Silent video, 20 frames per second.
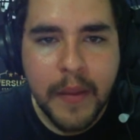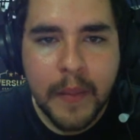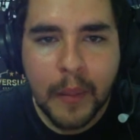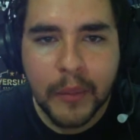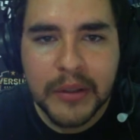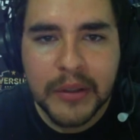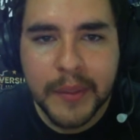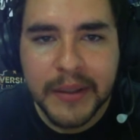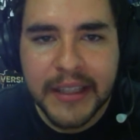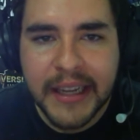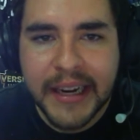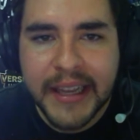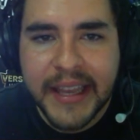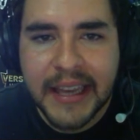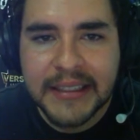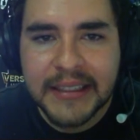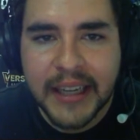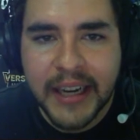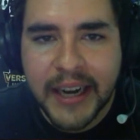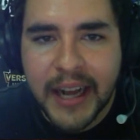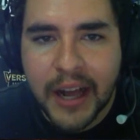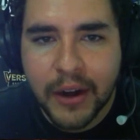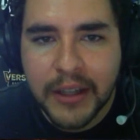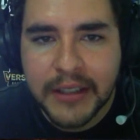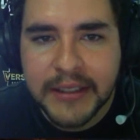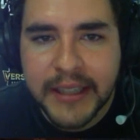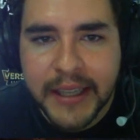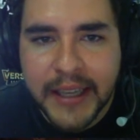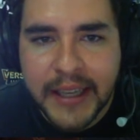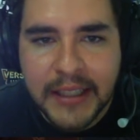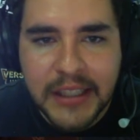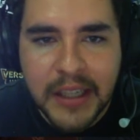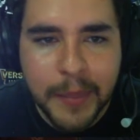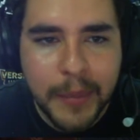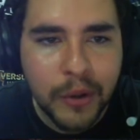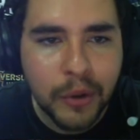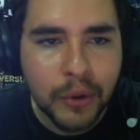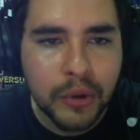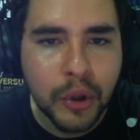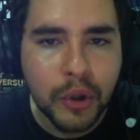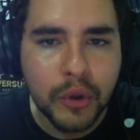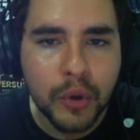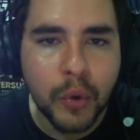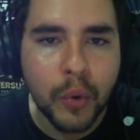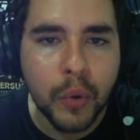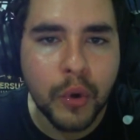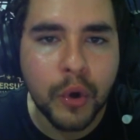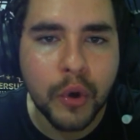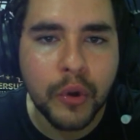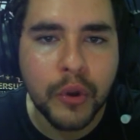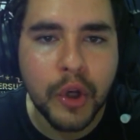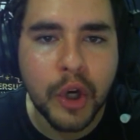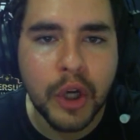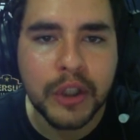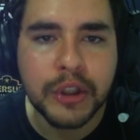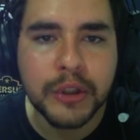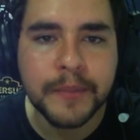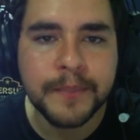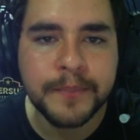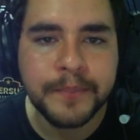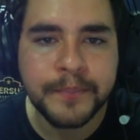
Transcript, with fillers: Vamos a meter aquí aceleradores de 15 minutos, 1, 2